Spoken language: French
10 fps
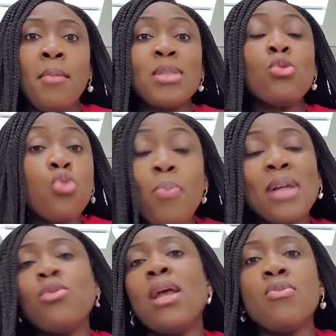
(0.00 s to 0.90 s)
Parce que tout
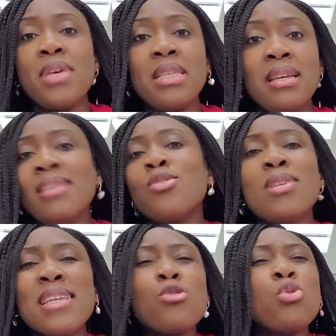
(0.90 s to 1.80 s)
part de là, en fait.
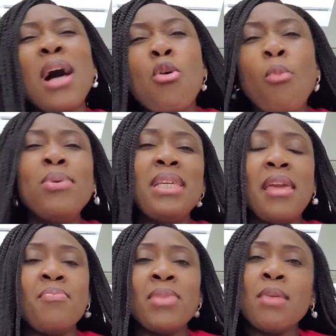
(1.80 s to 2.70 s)
Sans ça, ce sera
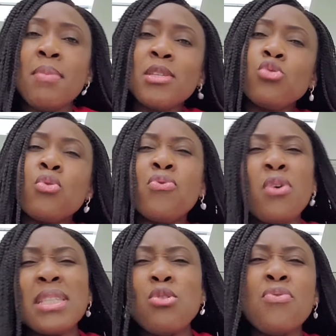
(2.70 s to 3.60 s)
compliqué. Et même si tu te
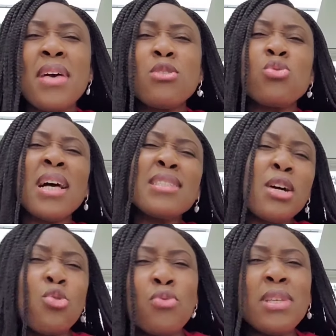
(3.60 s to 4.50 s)
forces à le faire, ce sera
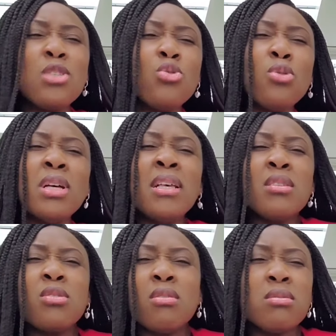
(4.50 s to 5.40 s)
sans conviction,
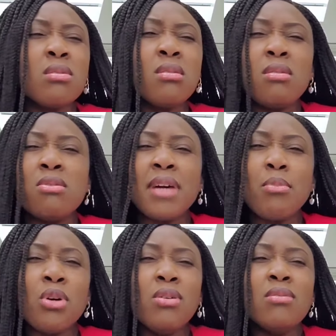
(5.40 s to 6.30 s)
sans, euh,
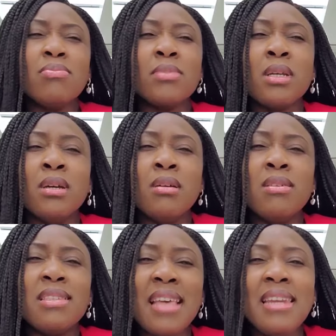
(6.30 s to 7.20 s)
vraiment euh,
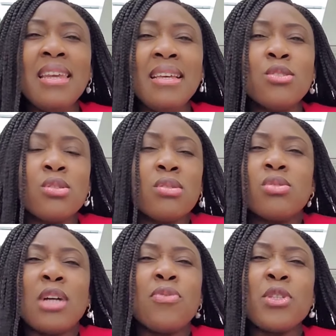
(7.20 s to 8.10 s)
zèle, ce,
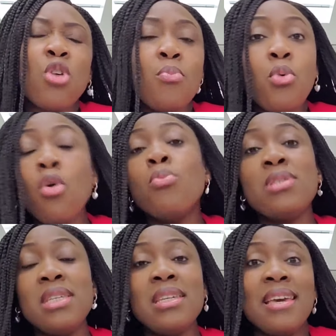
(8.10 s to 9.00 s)
sera de façon un peu
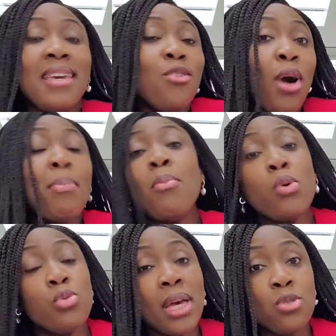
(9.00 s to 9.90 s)
robotique et il n'y aura pas
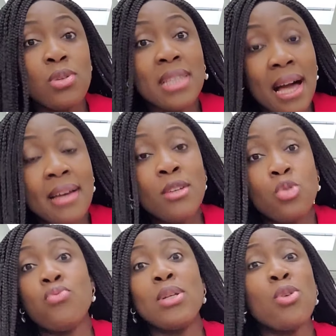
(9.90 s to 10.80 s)
beaucoup de résultats,
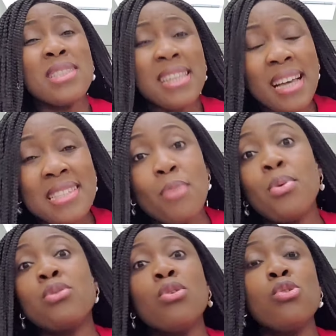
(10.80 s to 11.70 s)
tu vois. Donc, c'est très
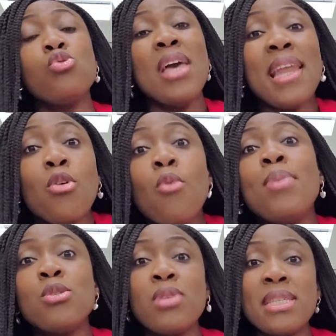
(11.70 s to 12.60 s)
important que tu aies la
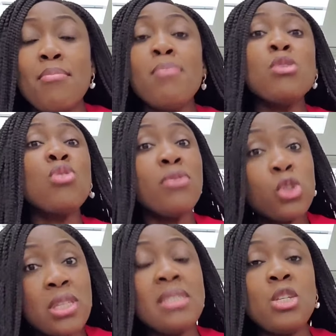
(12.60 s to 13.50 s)
compassion des âmes. Même si tu
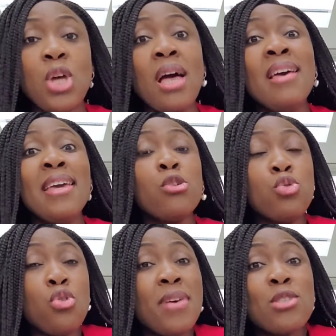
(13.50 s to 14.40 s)
évangélises déjà et que
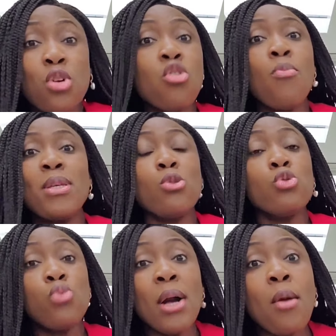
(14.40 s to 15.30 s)
tu le fais sans compassion,
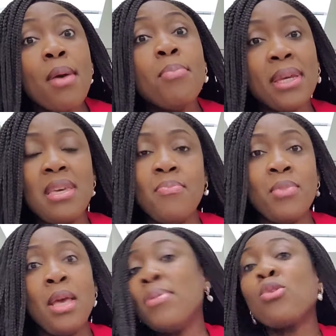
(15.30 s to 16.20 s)
tu dois quand même prier.
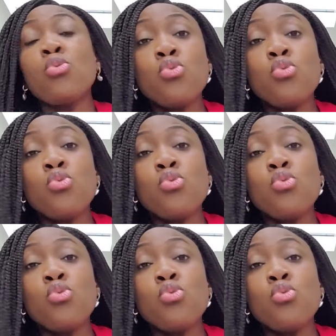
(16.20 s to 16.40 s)
Parce que